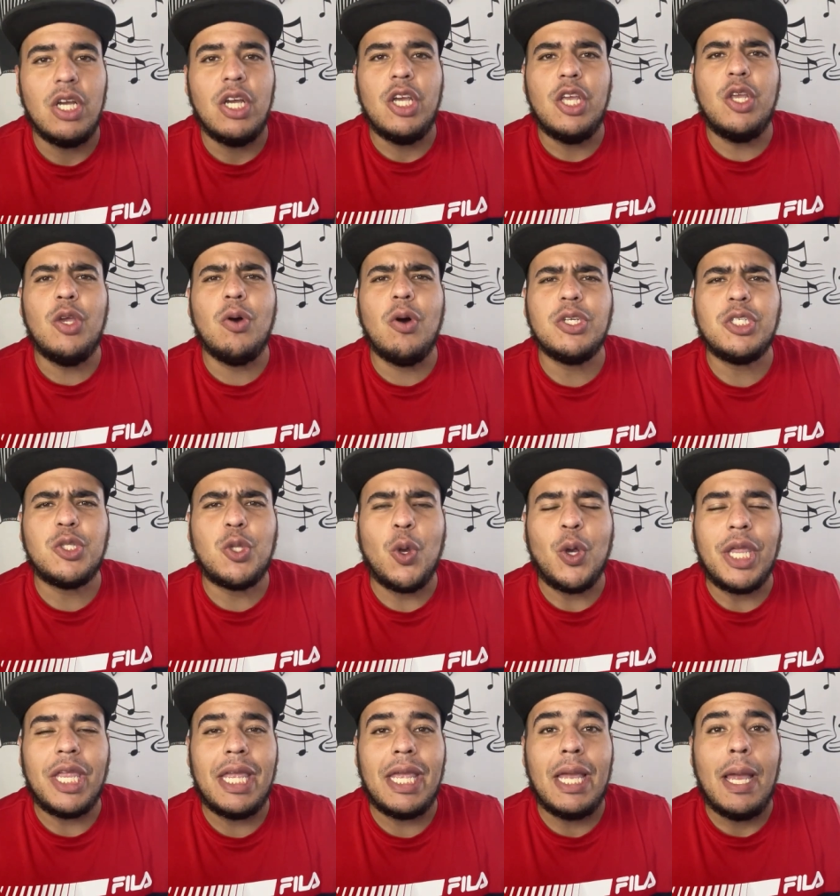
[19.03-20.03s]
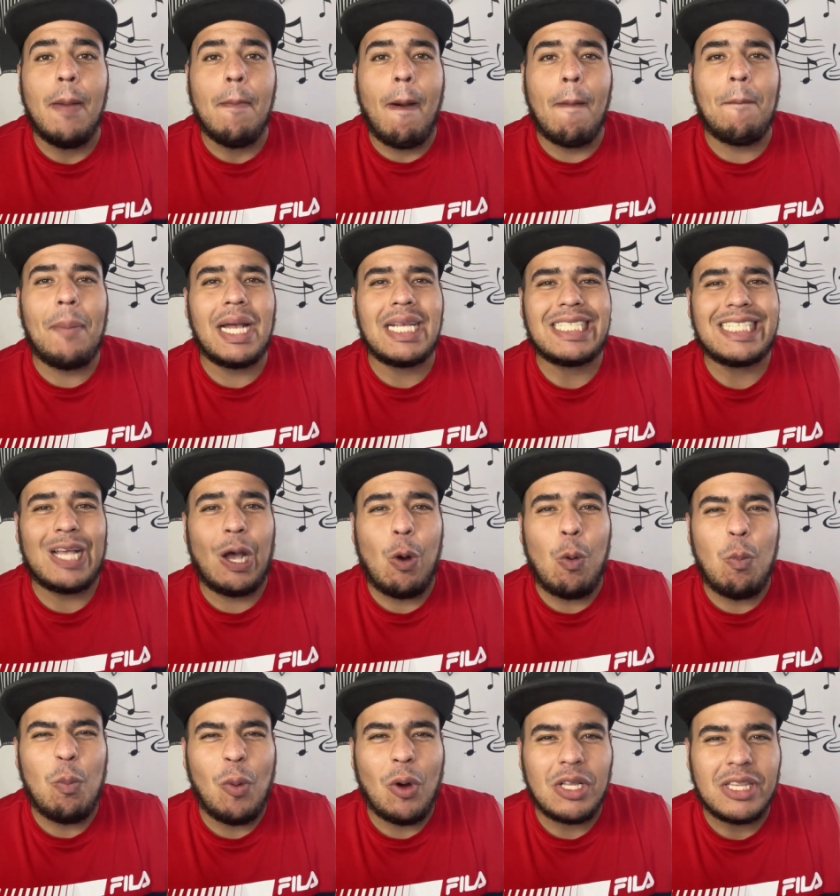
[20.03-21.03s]
E hoje eu tô aqui pra passar um
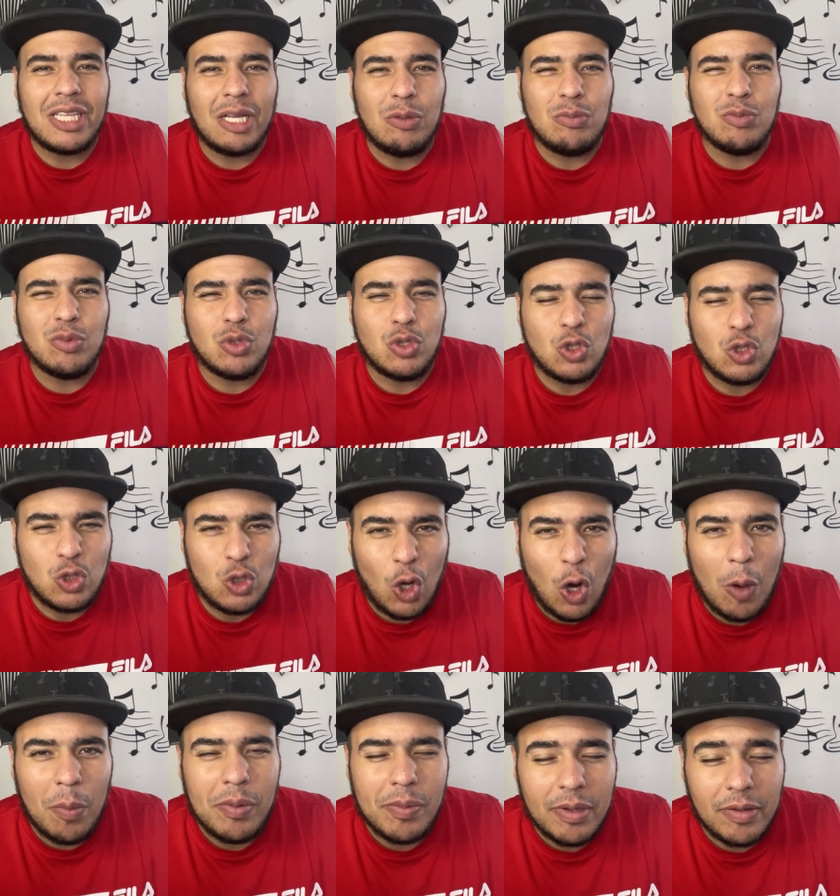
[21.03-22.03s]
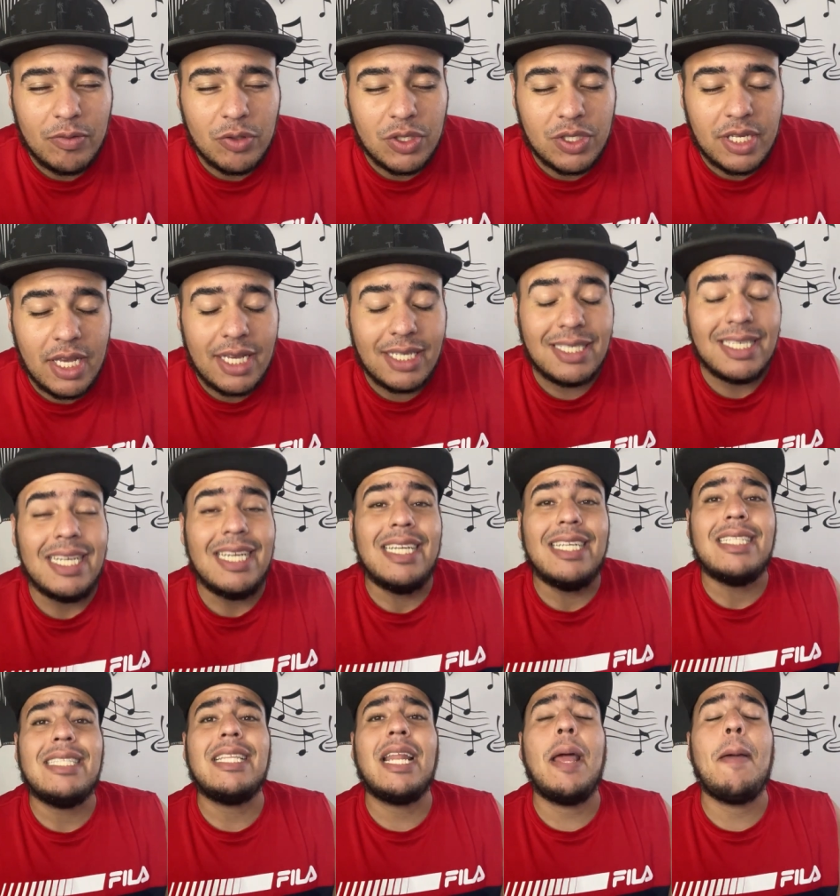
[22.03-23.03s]
modão top para vocês,
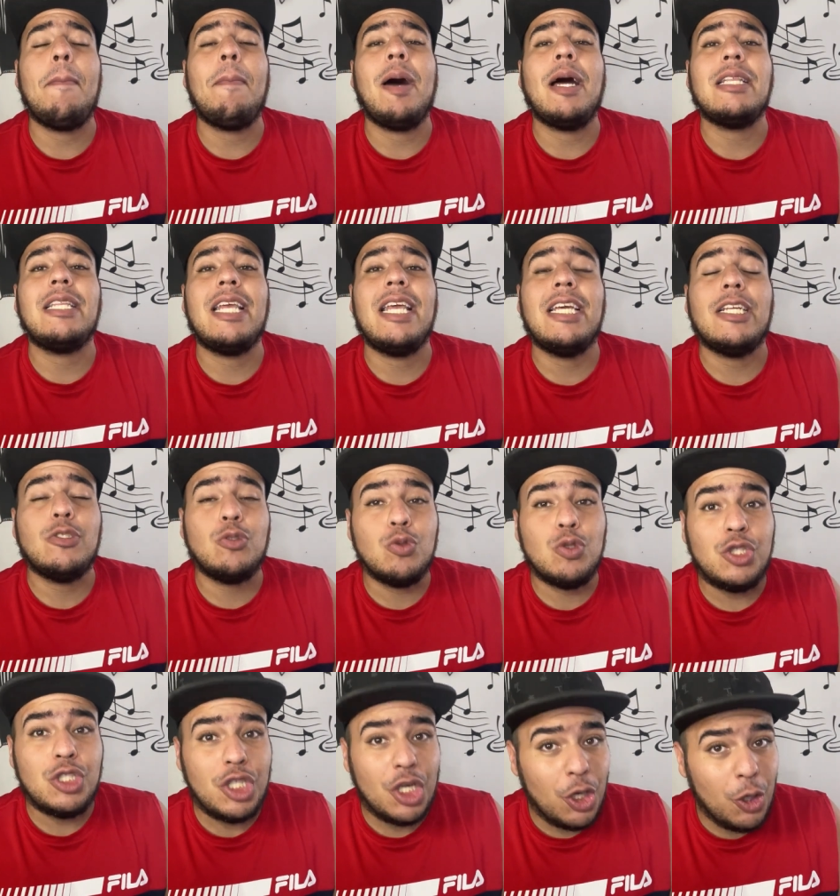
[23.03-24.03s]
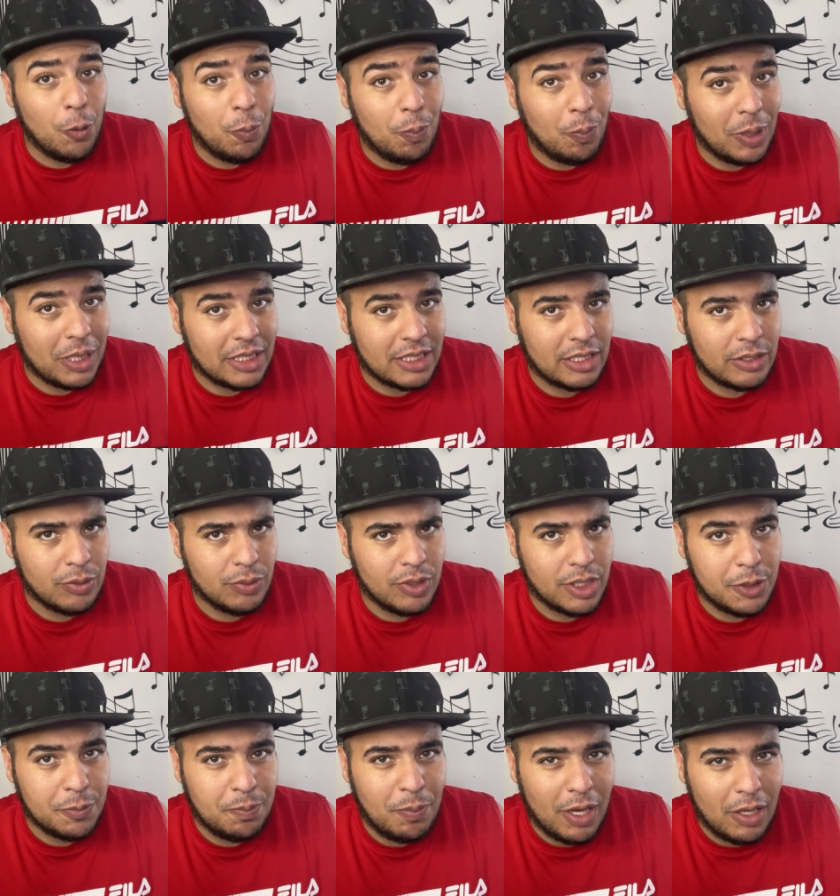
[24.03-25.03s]
trepadeira do trio Paraduras.
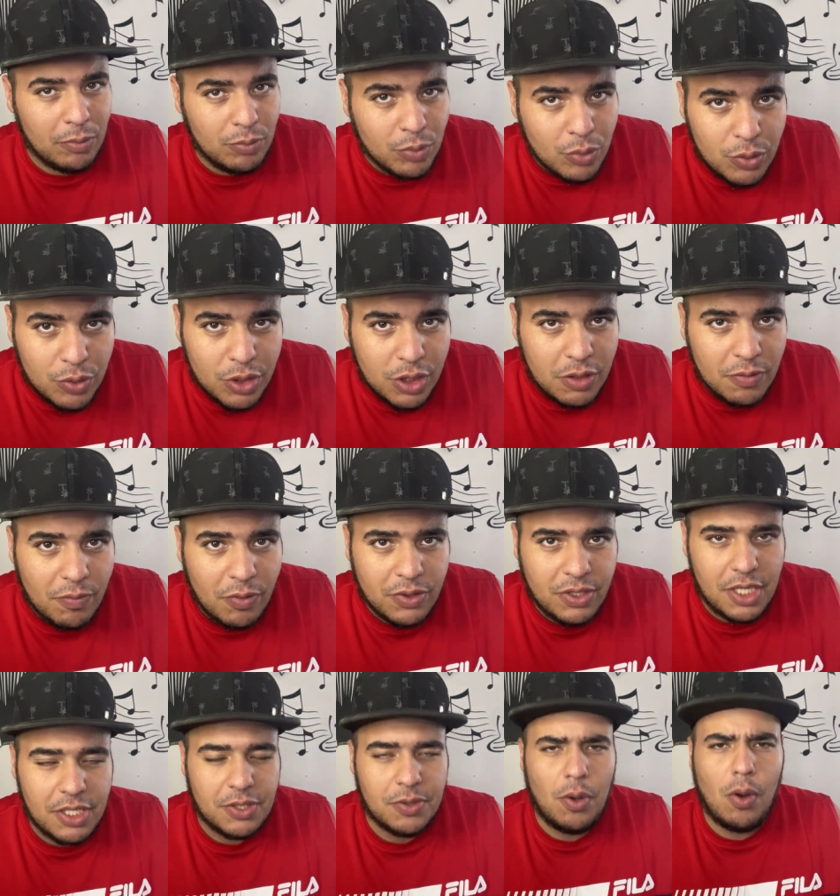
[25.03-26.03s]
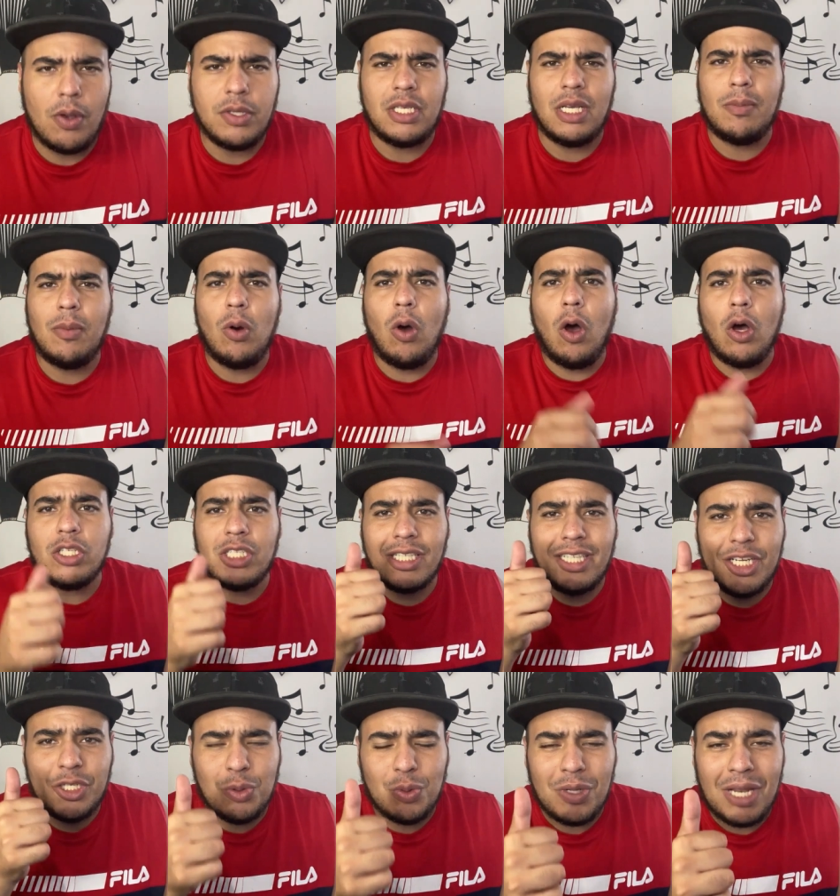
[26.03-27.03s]
Espero muito que vocês gostem, tá bom? Ó, já
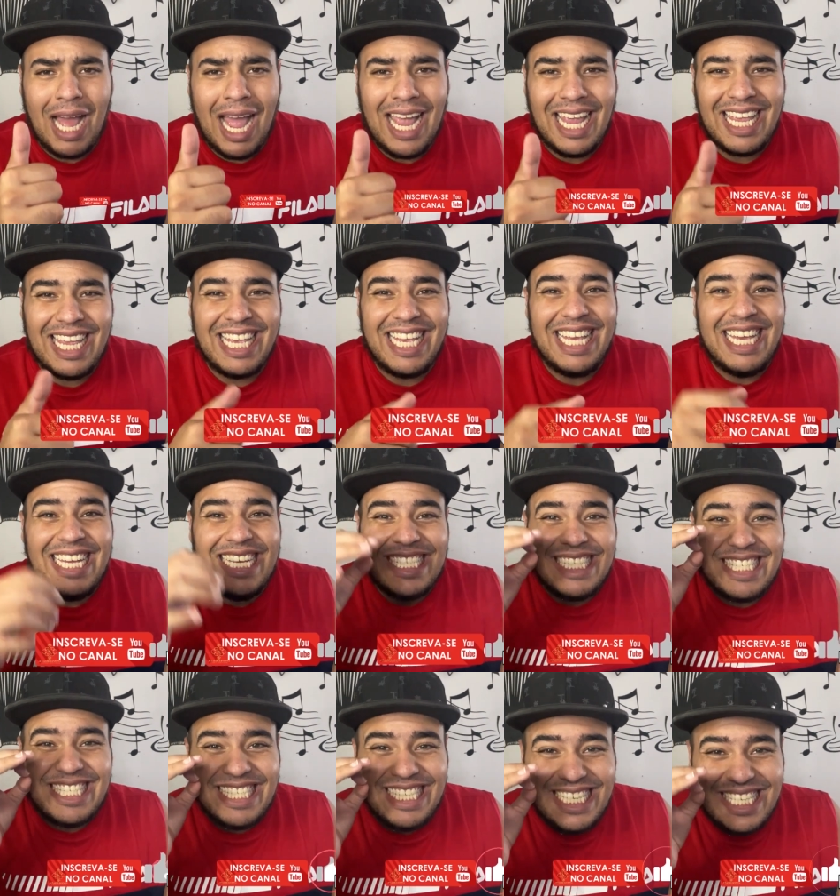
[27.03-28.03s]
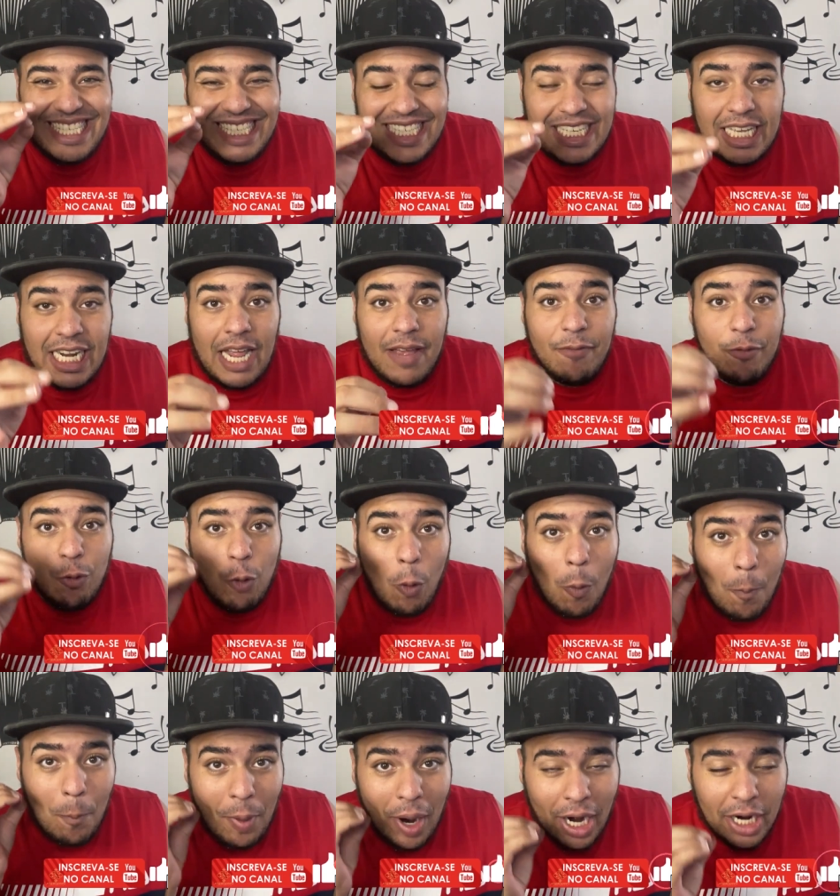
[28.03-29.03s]
deixa o like, se inscreve,
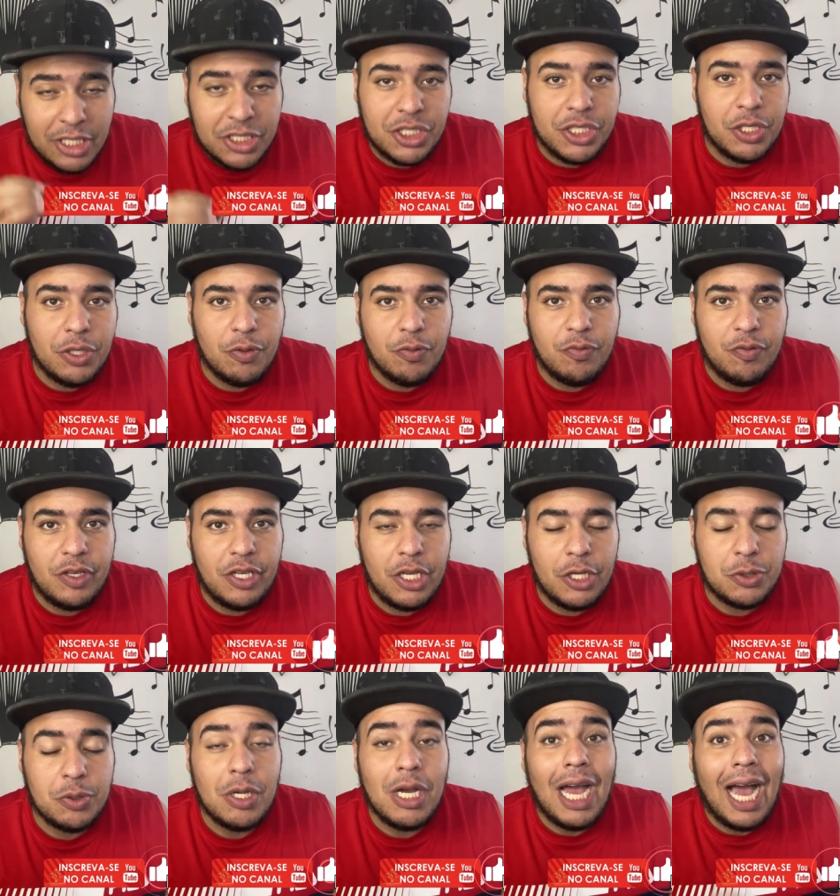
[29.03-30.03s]
compartilha o vídeo,